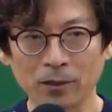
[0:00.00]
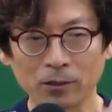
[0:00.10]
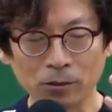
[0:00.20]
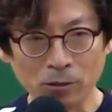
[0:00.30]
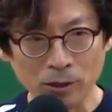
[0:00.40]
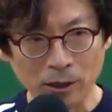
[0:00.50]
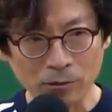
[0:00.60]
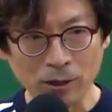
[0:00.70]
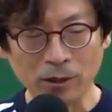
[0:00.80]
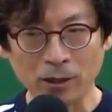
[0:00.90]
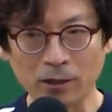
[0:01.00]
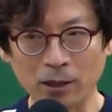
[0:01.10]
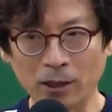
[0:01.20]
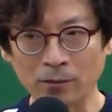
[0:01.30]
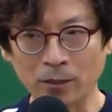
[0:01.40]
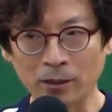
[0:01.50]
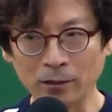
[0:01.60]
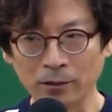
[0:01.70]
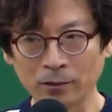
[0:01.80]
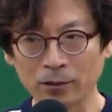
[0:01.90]
등록 자릿수가 정해졌다라는
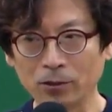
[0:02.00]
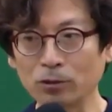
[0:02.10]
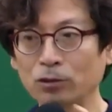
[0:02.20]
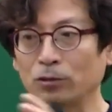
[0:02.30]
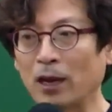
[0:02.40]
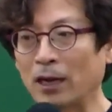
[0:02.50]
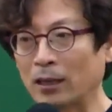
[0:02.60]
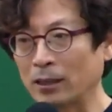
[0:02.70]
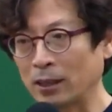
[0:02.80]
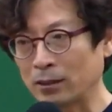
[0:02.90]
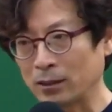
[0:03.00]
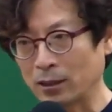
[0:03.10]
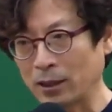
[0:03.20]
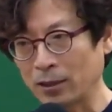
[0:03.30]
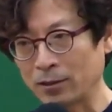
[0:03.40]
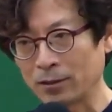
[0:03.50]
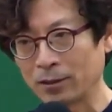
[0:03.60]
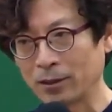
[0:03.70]
말은 끝수도 알게 됐다는 뜻이잖아요.